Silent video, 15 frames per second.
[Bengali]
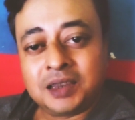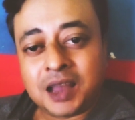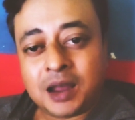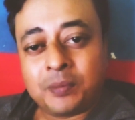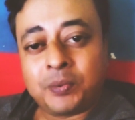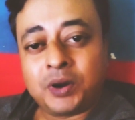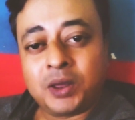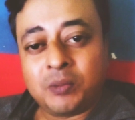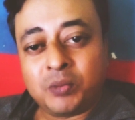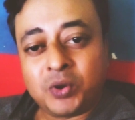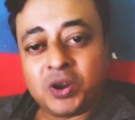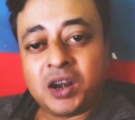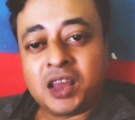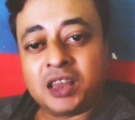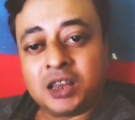তারপরে
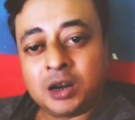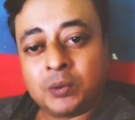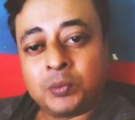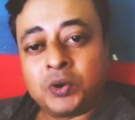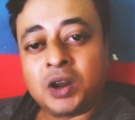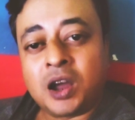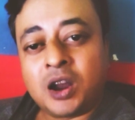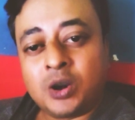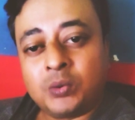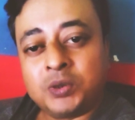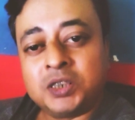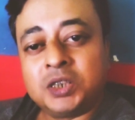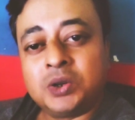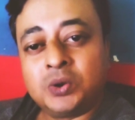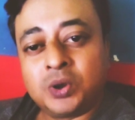মহিলাদের উপর আরও
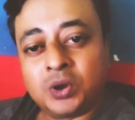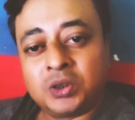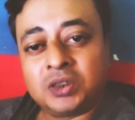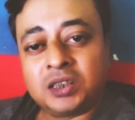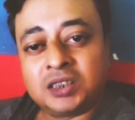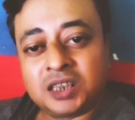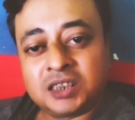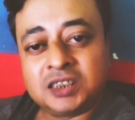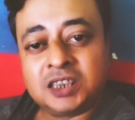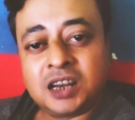বেশি করে অত্যাচার